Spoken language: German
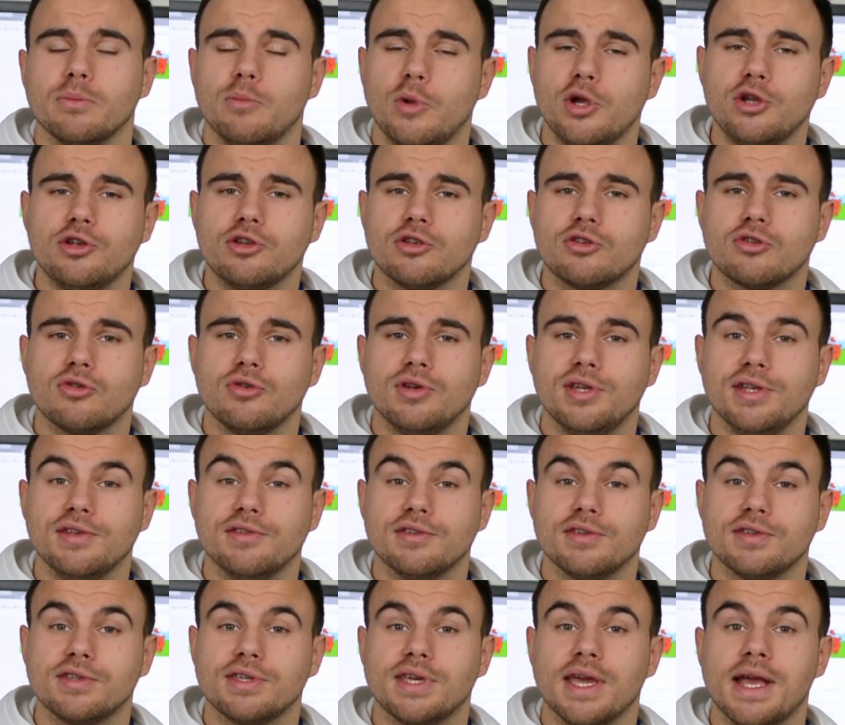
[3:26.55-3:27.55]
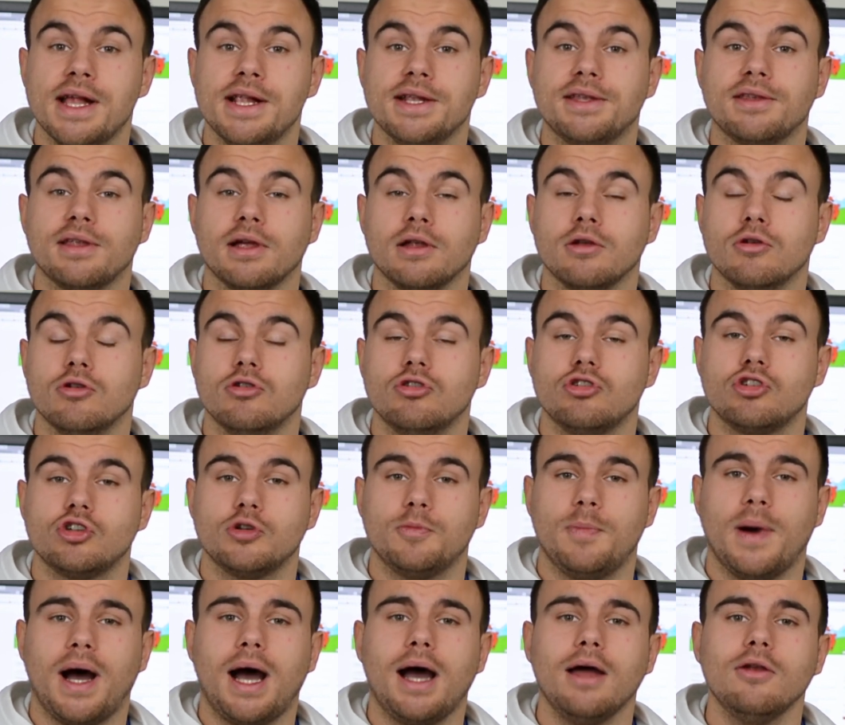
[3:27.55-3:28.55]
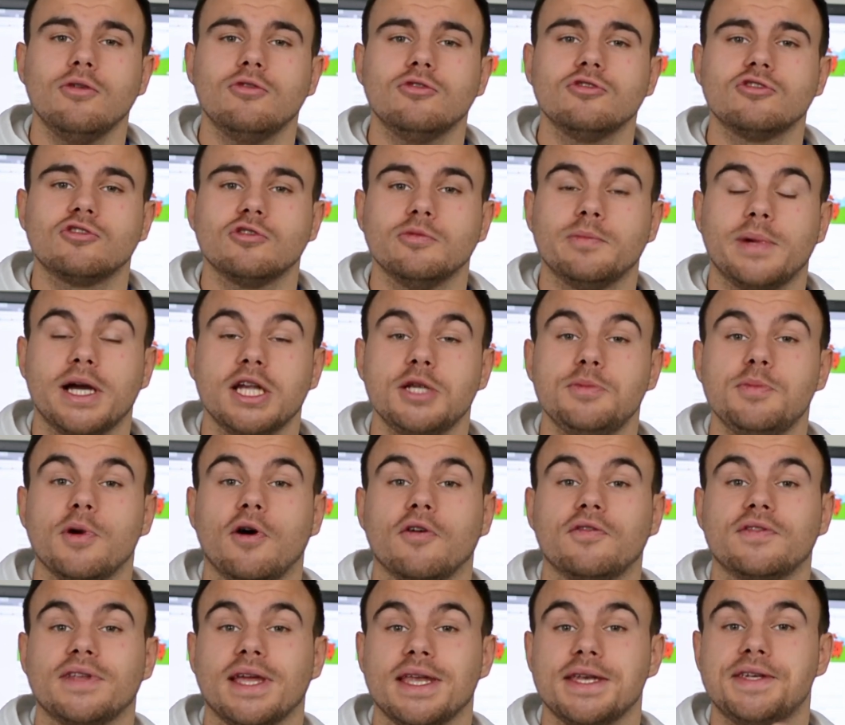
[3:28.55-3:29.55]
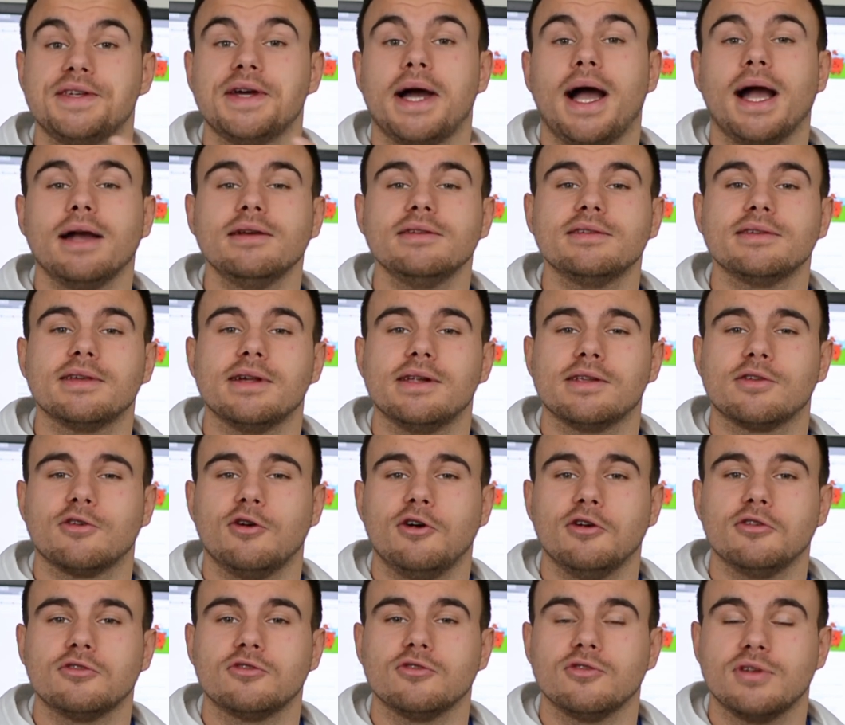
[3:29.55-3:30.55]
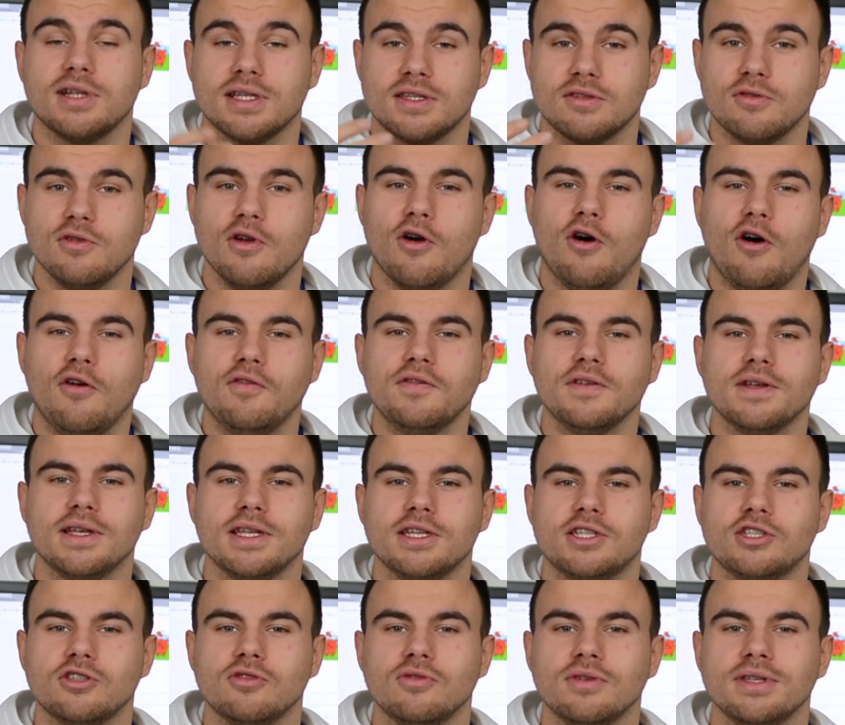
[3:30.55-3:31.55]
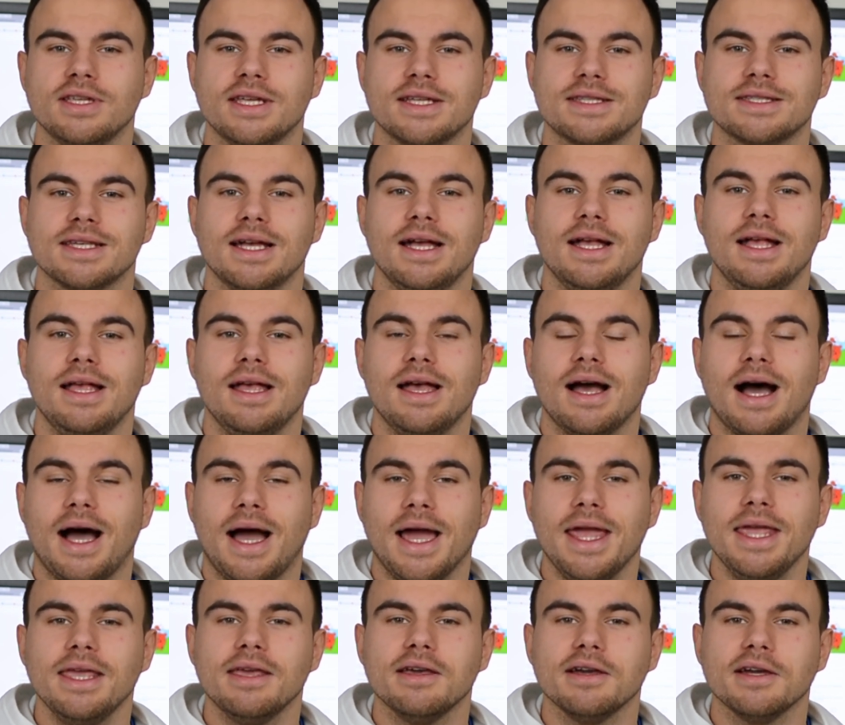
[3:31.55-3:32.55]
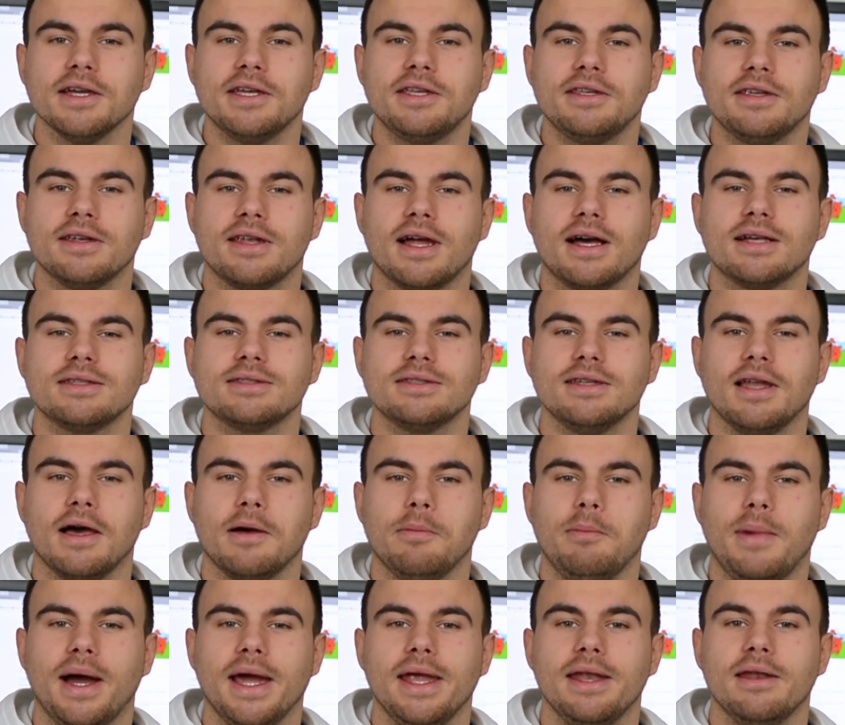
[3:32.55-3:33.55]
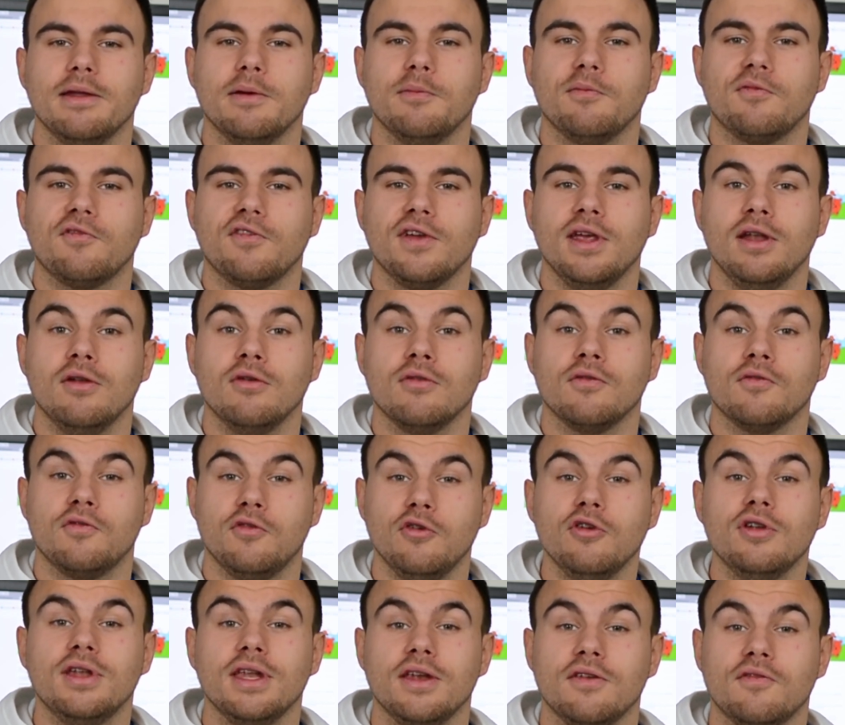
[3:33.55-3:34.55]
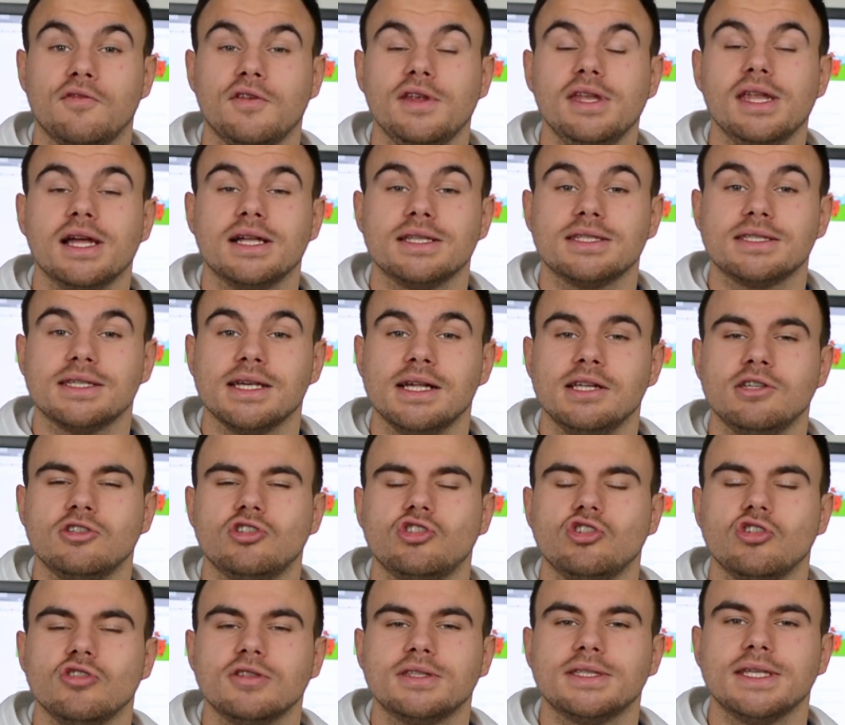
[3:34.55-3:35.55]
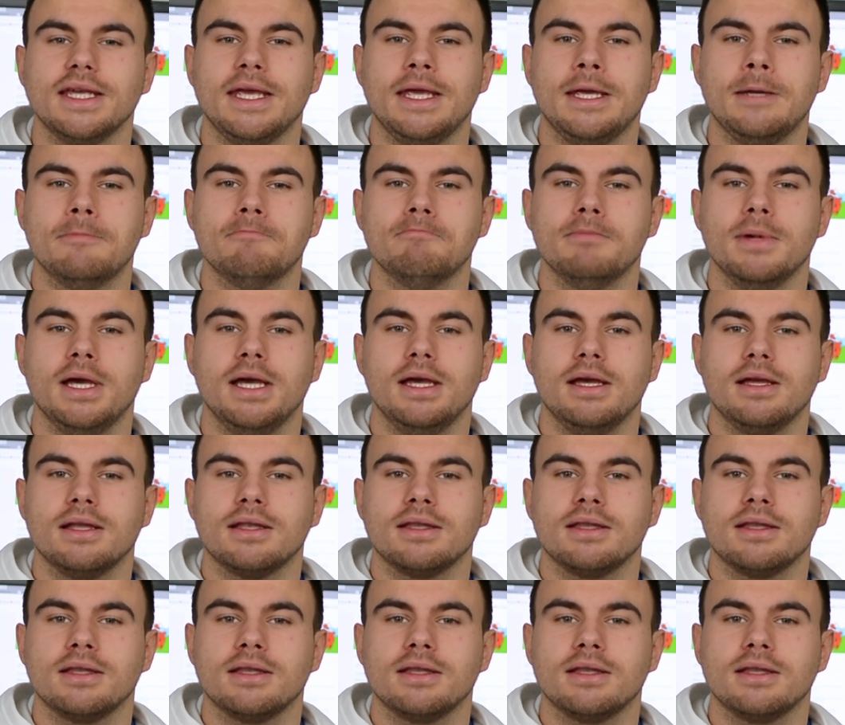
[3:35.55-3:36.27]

Möchtest du dieses Geld dann sparen und zum Beispiel auf dein Tagesgeldkonto, das du ja hoffentlich schon jetzt eingerichtet hast nach meinen Empfehlungen für den finanziellen Schutz eben,